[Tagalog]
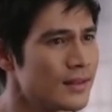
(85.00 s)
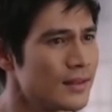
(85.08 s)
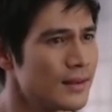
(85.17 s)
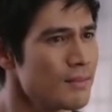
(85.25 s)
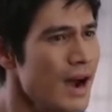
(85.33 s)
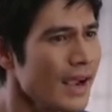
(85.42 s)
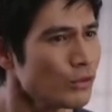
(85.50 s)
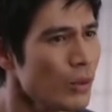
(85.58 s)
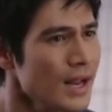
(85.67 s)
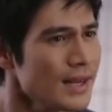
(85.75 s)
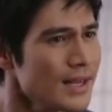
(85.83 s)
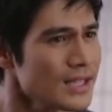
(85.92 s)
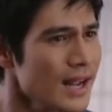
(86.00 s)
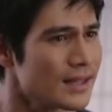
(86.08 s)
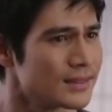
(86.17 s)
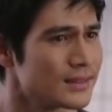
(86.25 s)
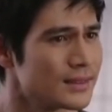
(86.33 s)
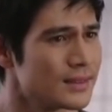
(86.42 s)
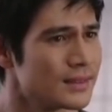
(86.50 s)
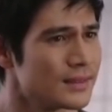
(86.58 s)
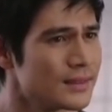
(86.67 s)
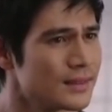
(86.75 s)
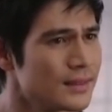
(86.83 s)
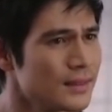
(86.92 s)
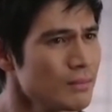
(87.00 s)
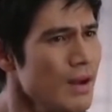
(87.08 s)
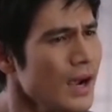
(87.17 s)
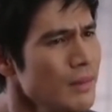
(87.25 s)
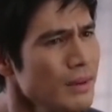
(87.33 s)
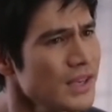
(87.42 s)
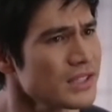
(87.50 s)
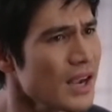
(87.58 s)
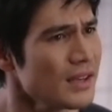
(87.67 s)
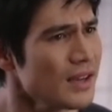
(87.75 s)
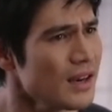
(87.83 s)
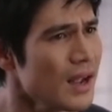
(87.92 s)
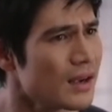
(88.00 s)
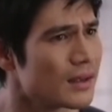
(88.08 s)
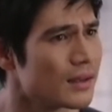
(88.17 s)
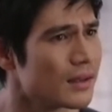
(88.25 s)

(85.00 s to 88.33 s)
Bakit wala na siya? Bakit mag-isa ka na lang?